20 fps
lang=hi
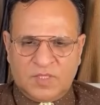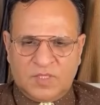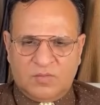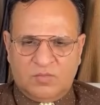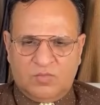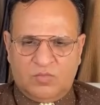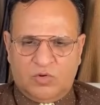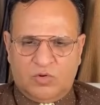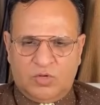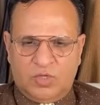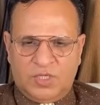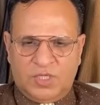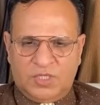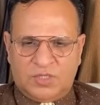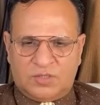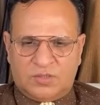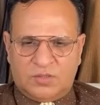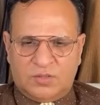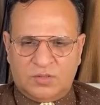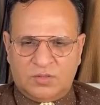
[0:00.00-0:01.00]

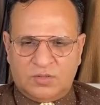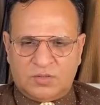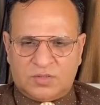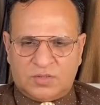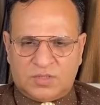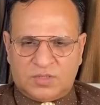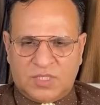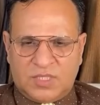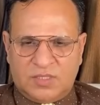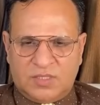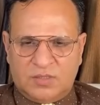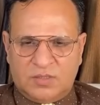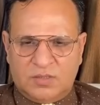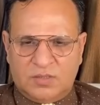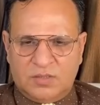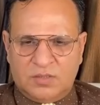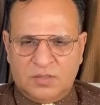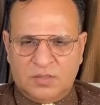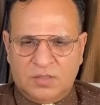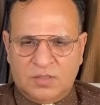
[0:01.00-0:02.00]
मोहित सिंह
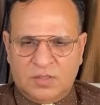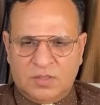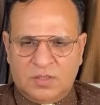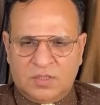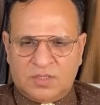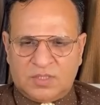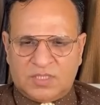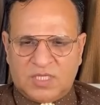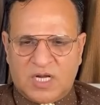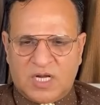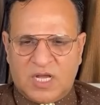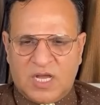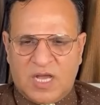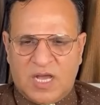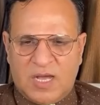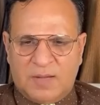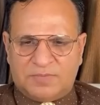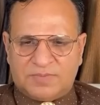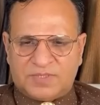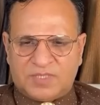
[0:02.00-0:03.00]
सर
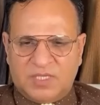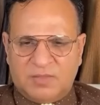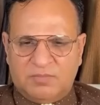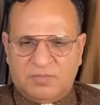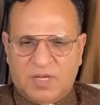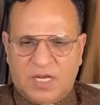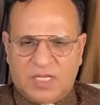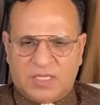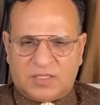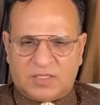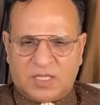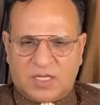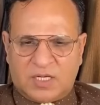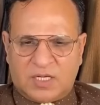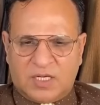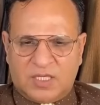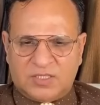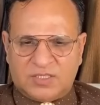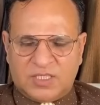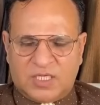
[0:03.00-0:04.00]
आपसे बात
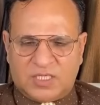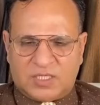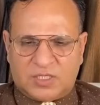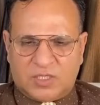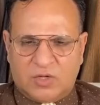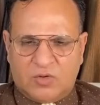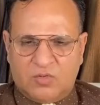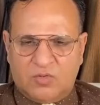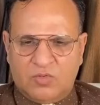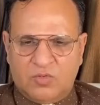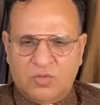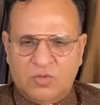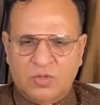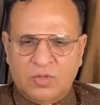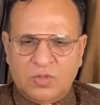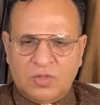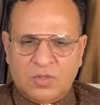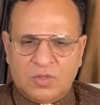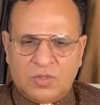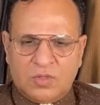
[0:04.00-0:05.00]
करना चाहता हूँ
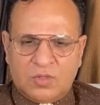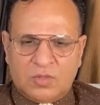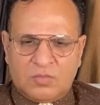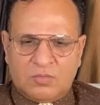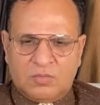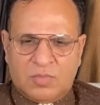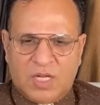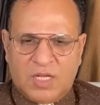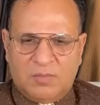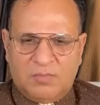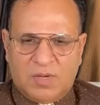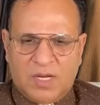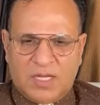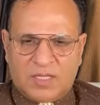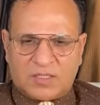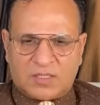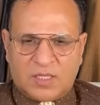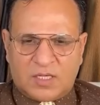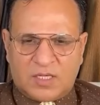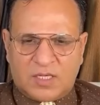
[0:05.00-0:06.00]
भाई
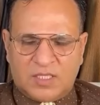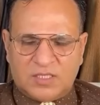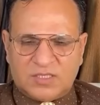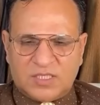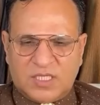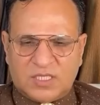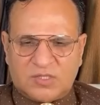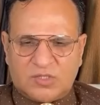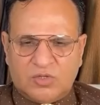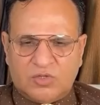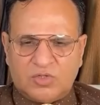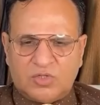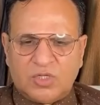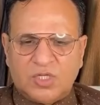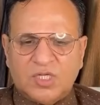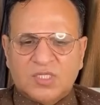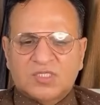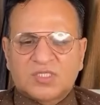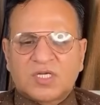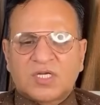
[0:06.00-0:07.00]
बात करना चाहते हो तो
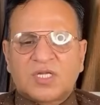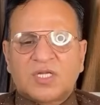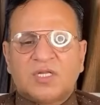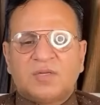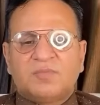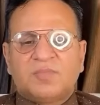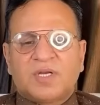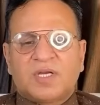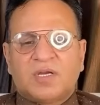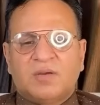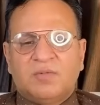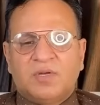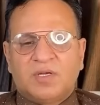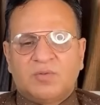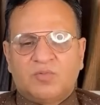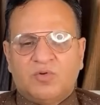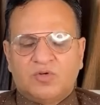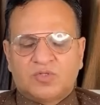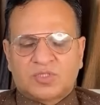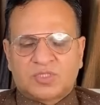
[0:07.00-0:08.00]
ये स्क्रीन पे कमेंट
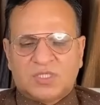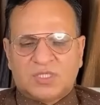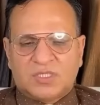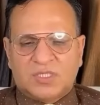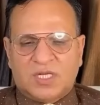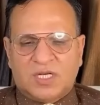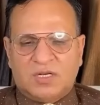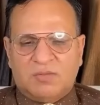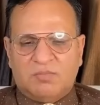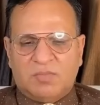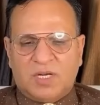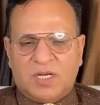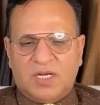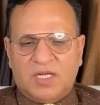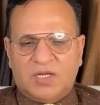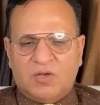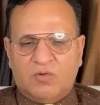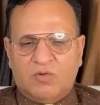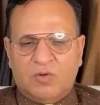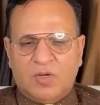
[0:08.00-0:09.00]
बॉक्स के अंदर नंबर
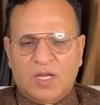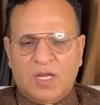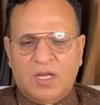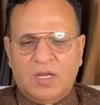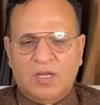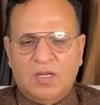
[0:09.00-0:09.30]
लिखा हुआ है